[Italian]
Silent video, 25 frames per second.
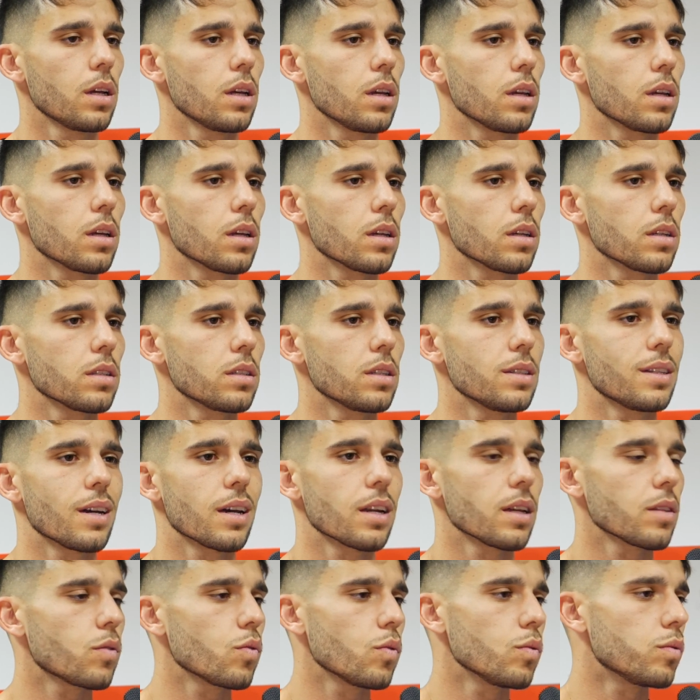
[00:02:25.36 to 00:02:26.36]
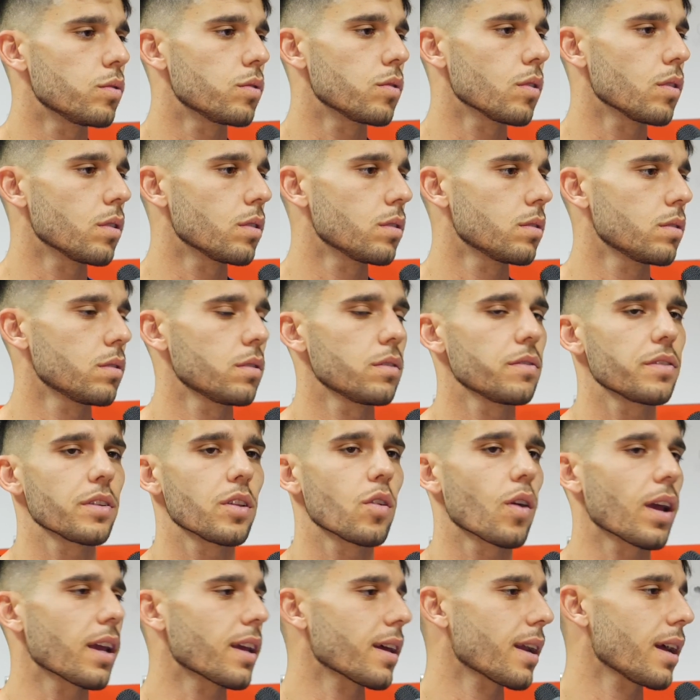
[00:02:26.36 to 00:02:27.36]
eh, di dare tutto,
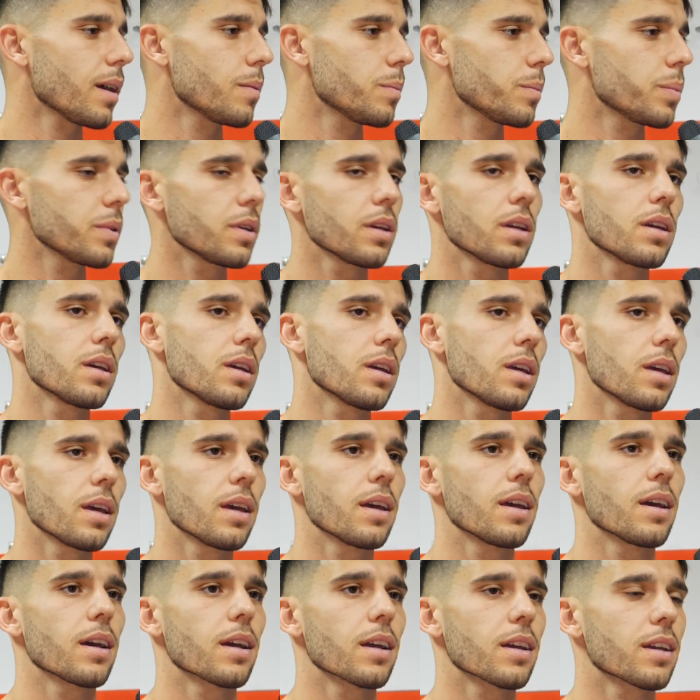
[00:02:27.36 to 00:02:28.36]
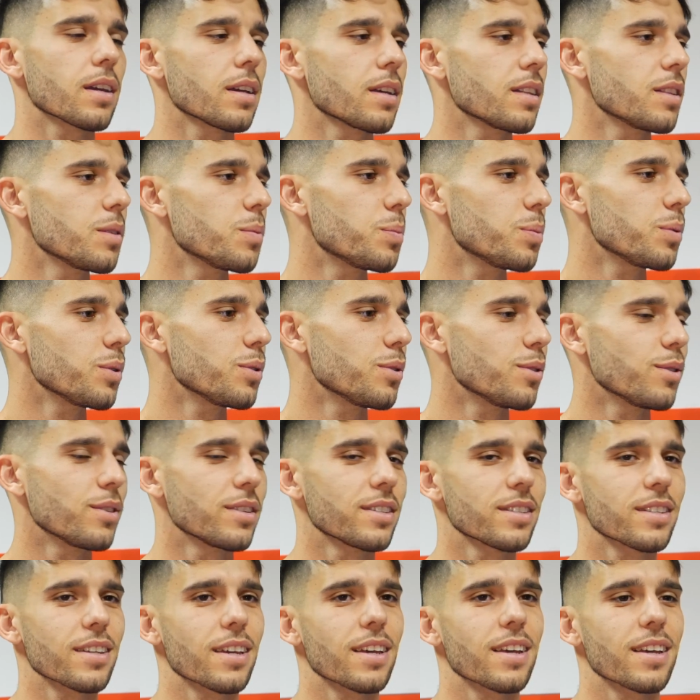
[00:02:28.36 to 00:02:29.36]
fino ai crampi e anche di più
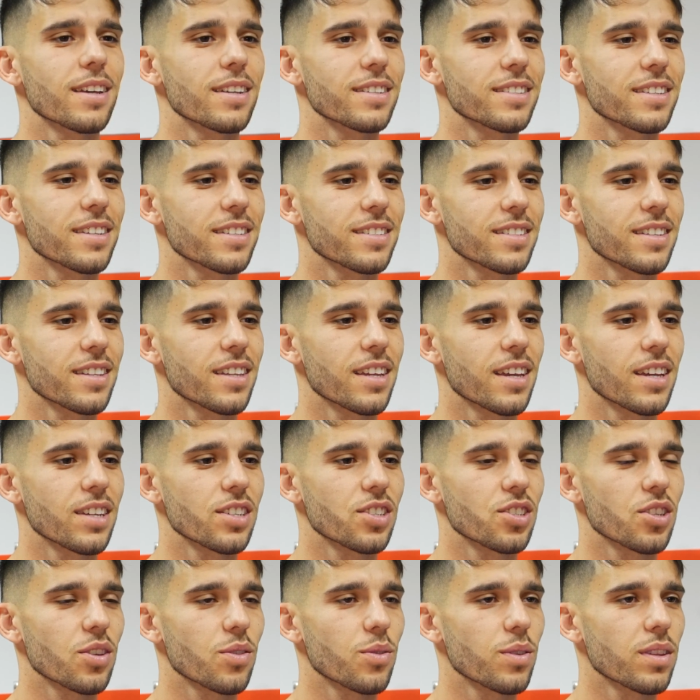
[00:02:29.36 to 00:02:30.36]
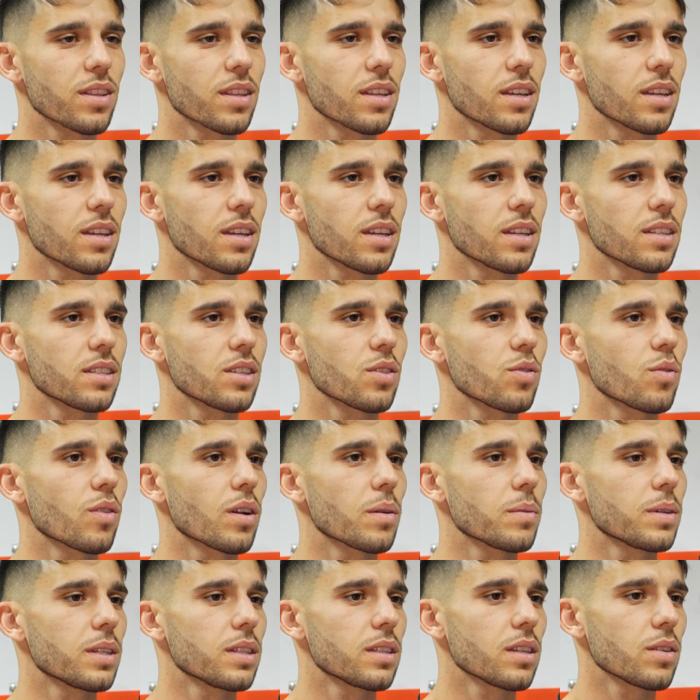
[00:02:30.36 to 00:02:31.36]
se, se si riesce, quindi
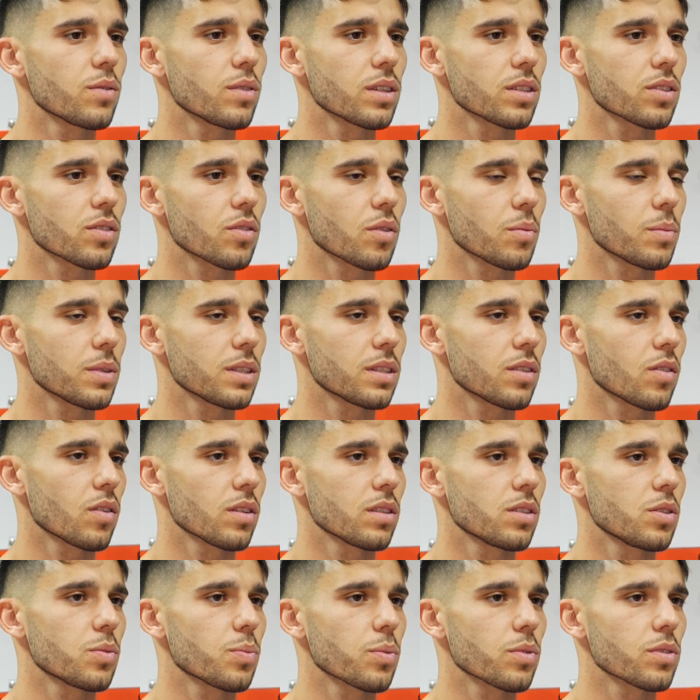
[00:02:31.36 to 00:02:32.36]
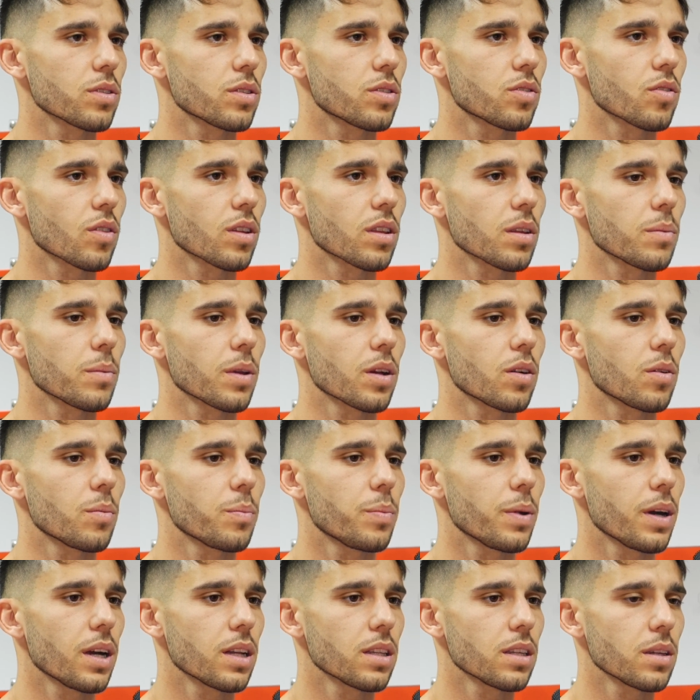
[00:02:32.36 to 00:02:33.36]
sicuramente questo lo metterò a disposizione dei miei
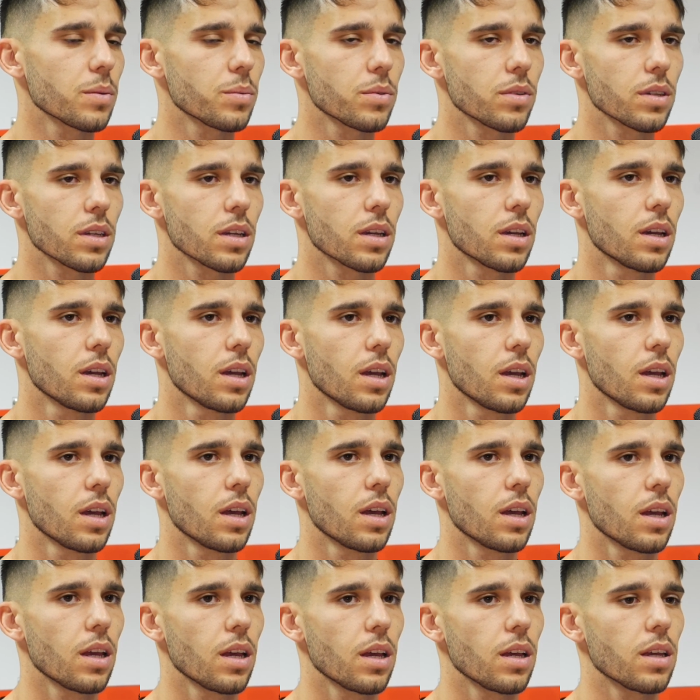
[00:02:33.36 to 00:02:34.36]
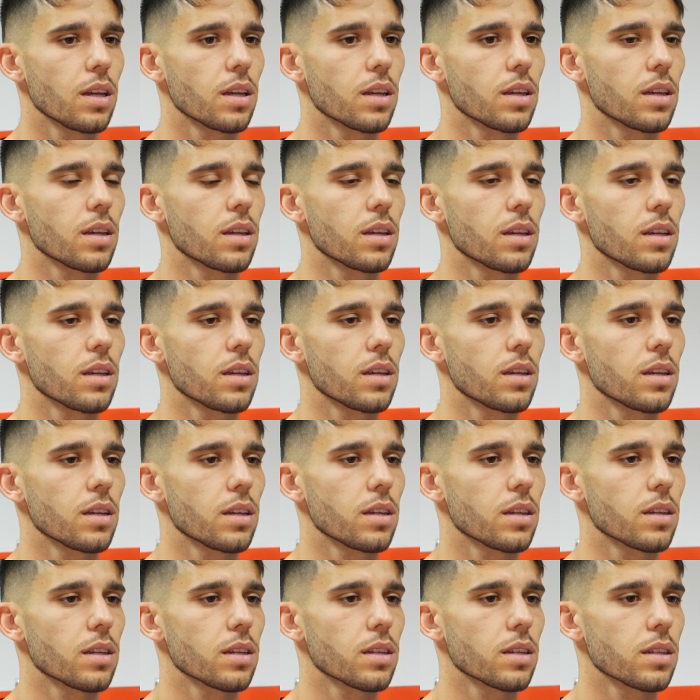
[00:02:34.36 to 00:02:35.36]
compagni, poi
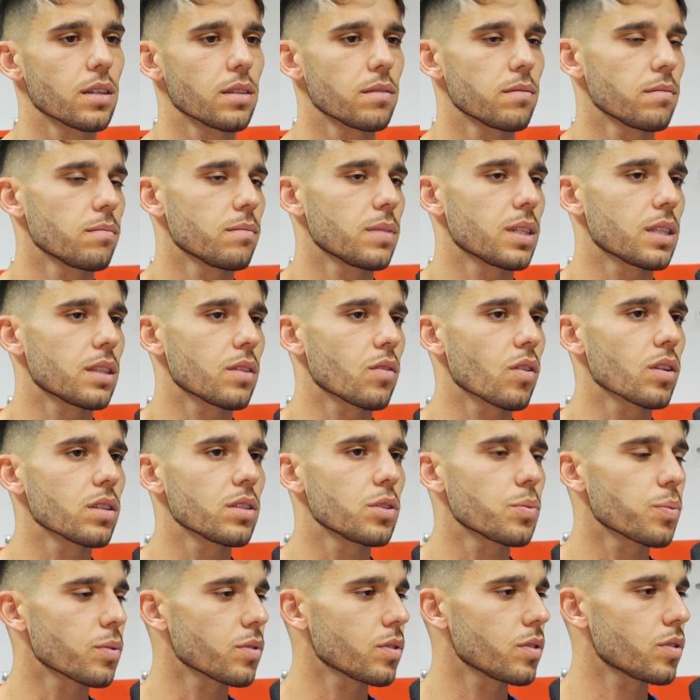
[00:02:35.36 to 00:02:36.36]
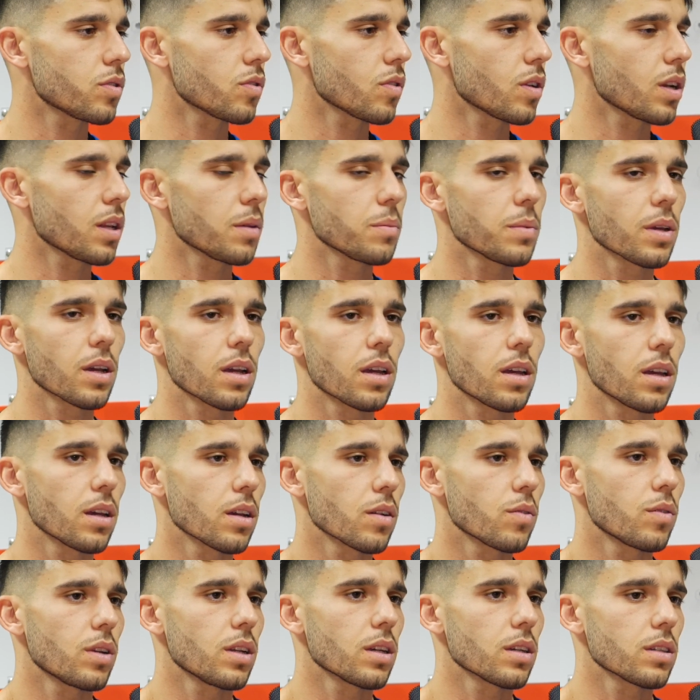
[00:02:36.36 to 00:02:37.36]
metterò a disposizione
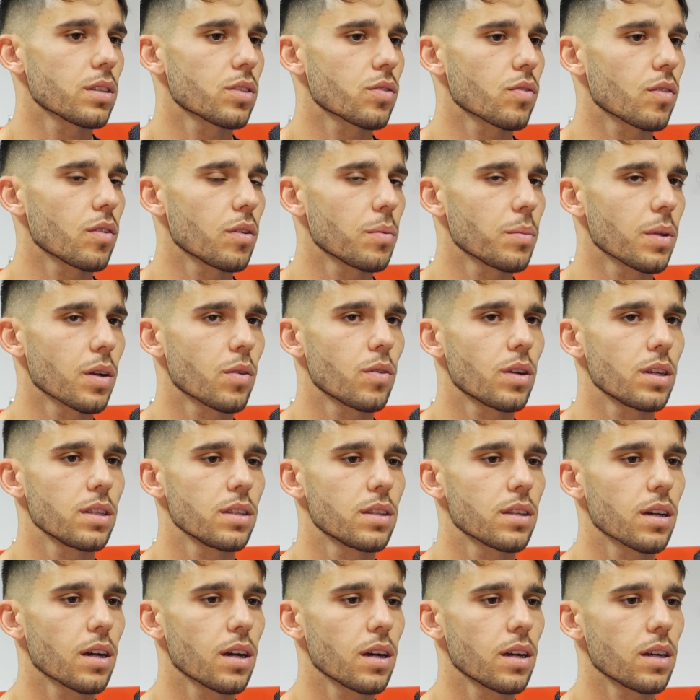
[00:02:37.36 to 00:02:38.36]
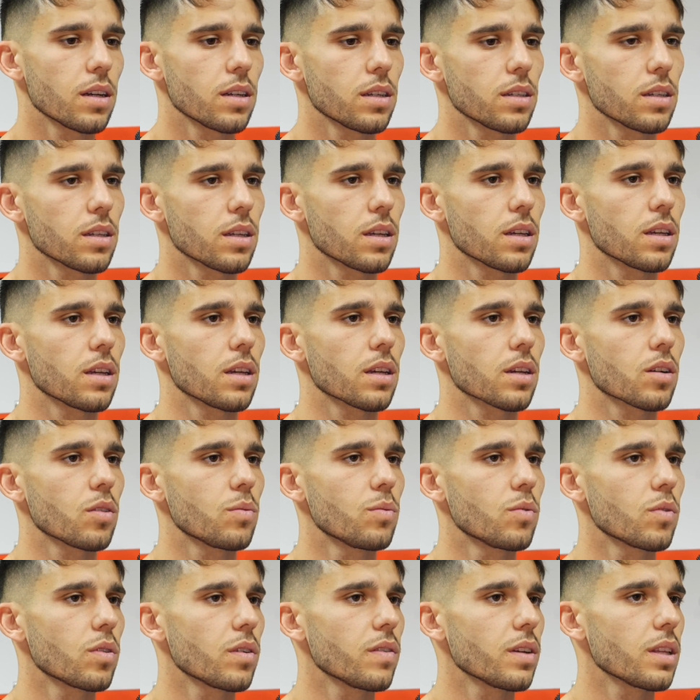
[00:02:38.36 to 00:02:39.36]
mie, quelle che sono le mie qualità e
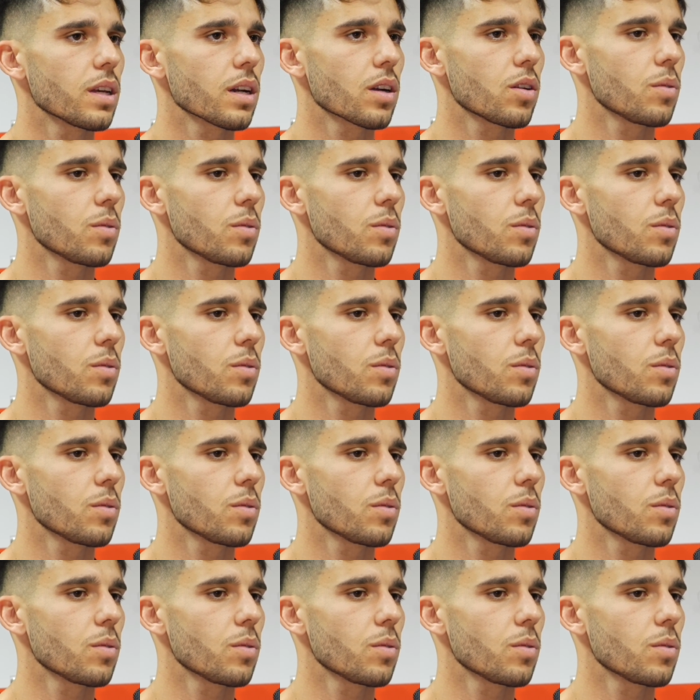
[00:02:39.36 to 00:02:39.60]
comunque vado a